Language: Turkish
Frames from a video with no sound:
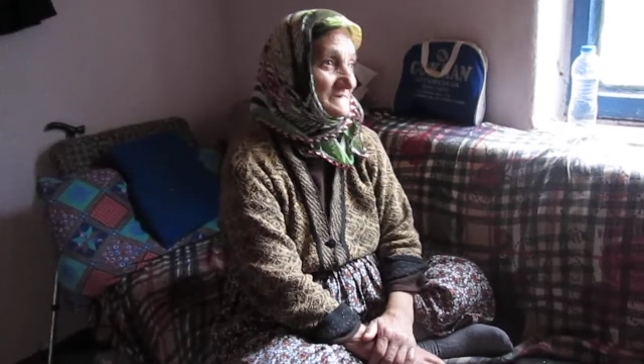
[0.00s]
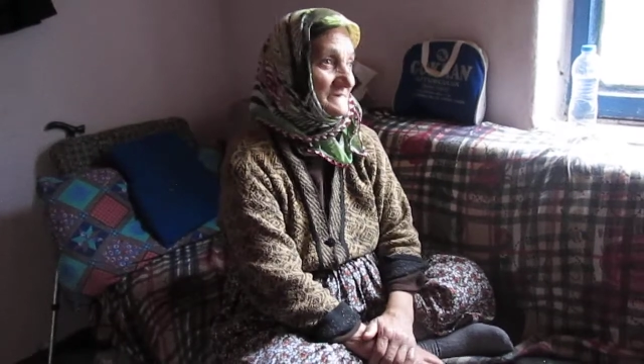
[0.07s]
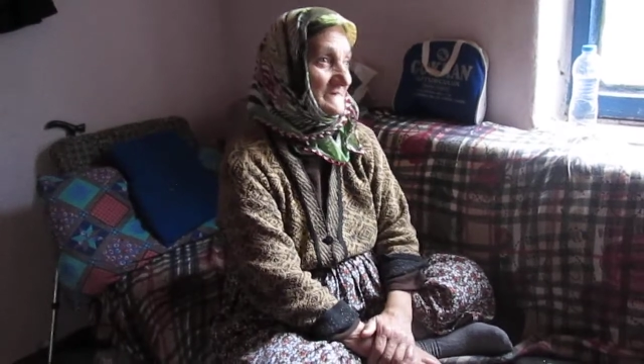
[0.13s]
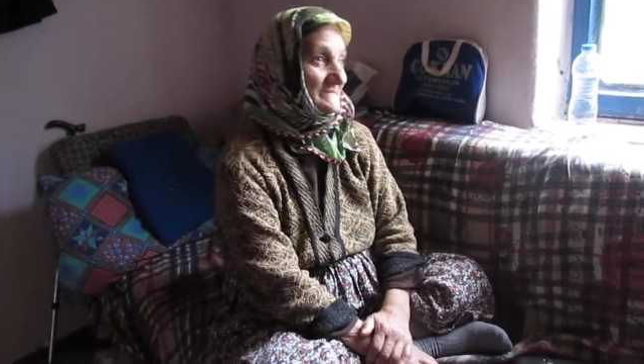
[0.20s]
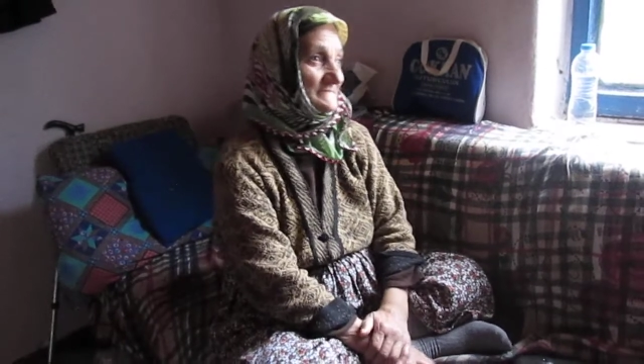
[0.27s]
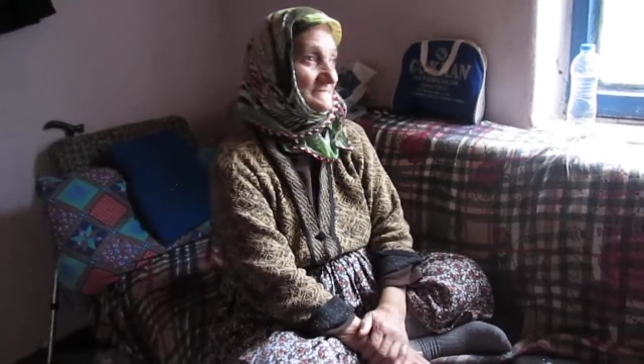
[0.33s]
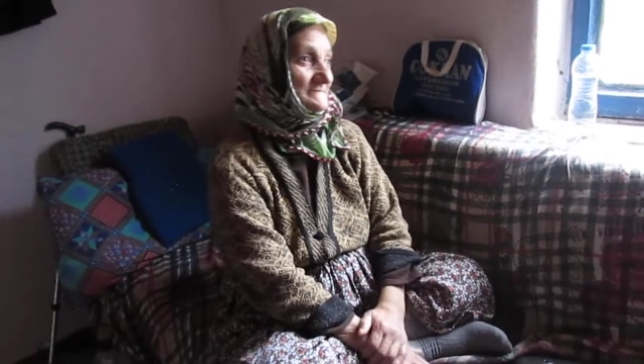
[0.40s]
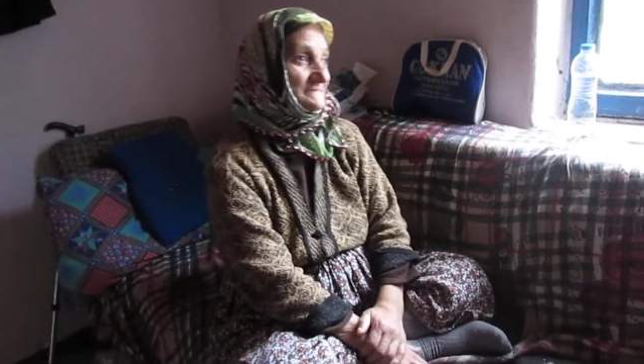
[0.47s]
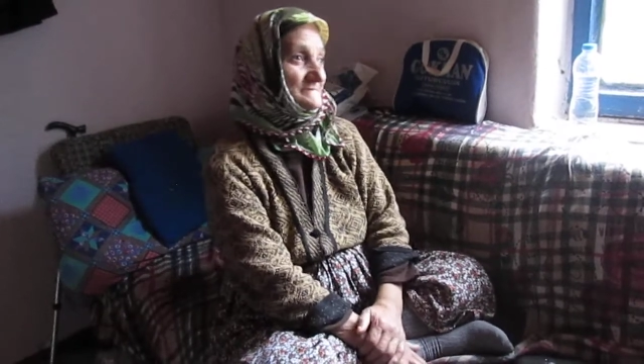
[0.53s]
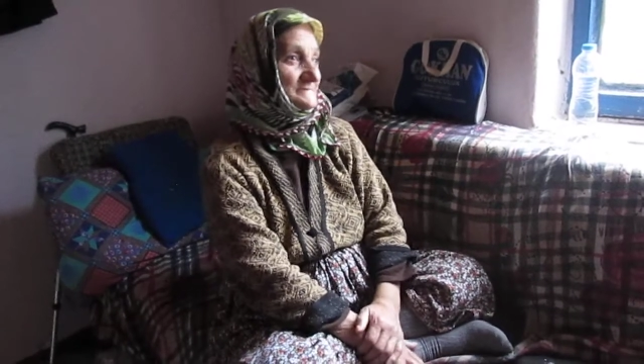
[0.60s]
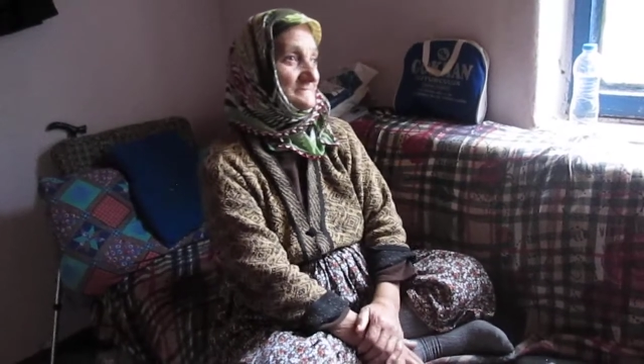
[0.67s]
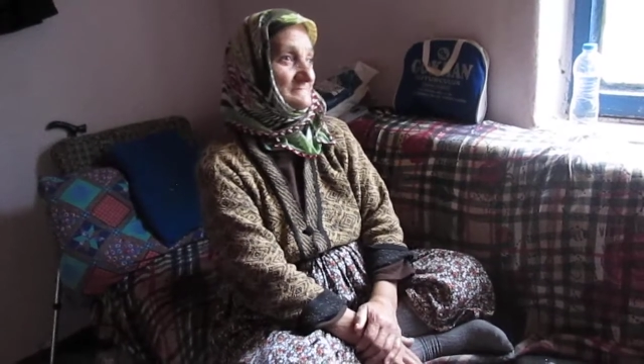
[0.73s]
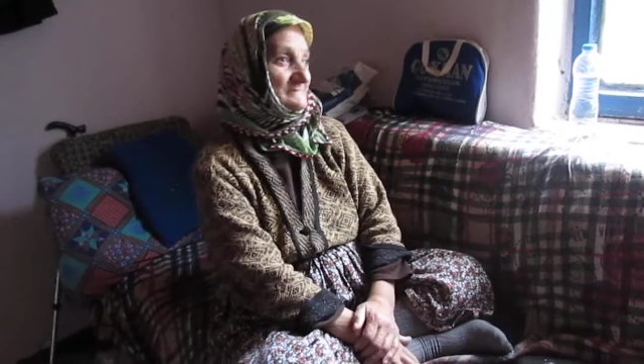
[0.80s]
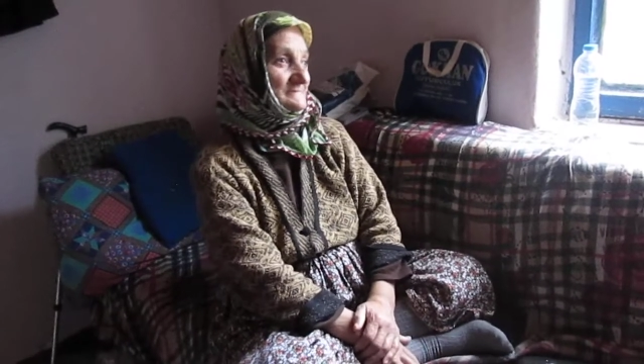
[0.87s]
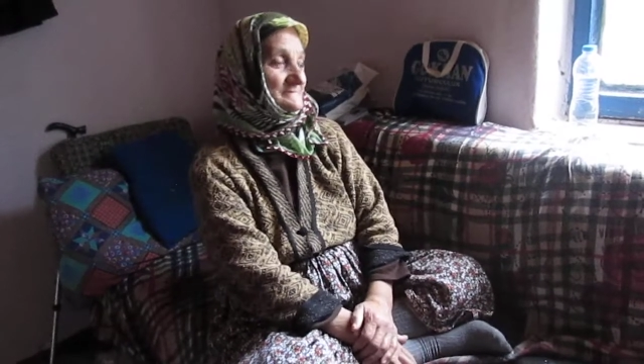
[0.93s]

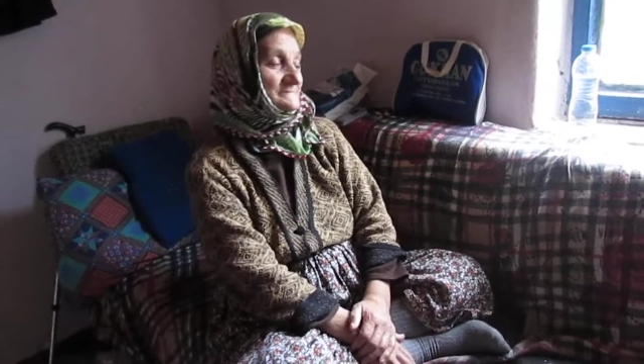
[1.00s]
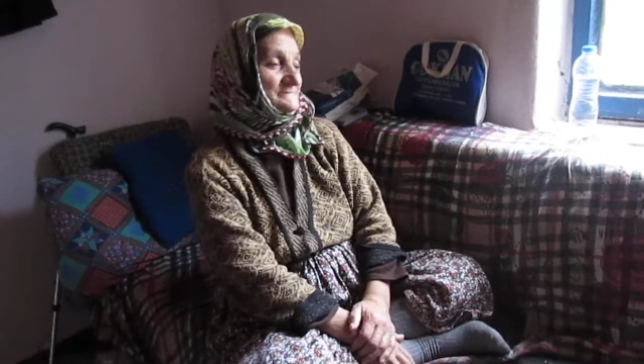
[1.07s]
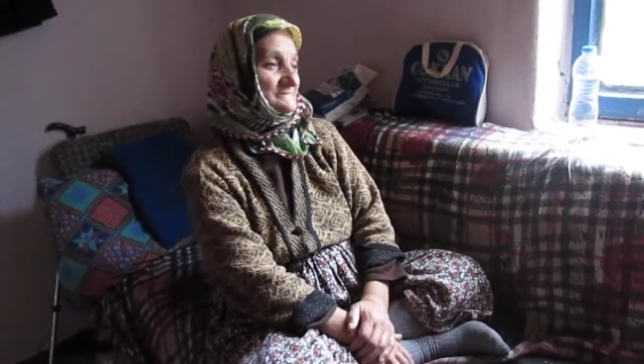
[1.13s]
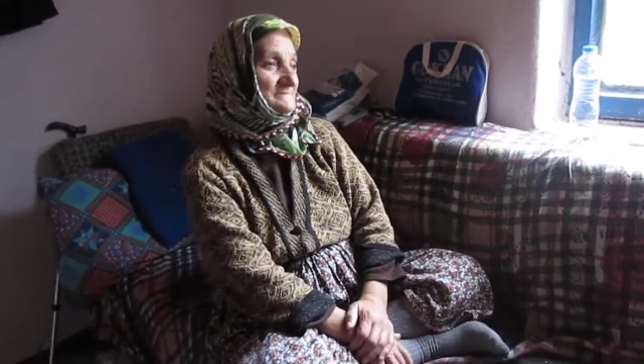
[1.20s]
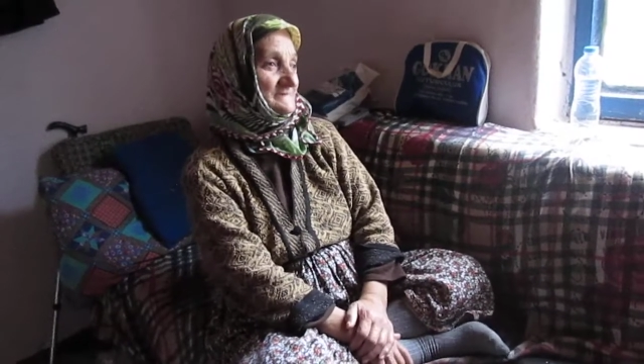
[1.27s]
Kendiniz bilirsiniz.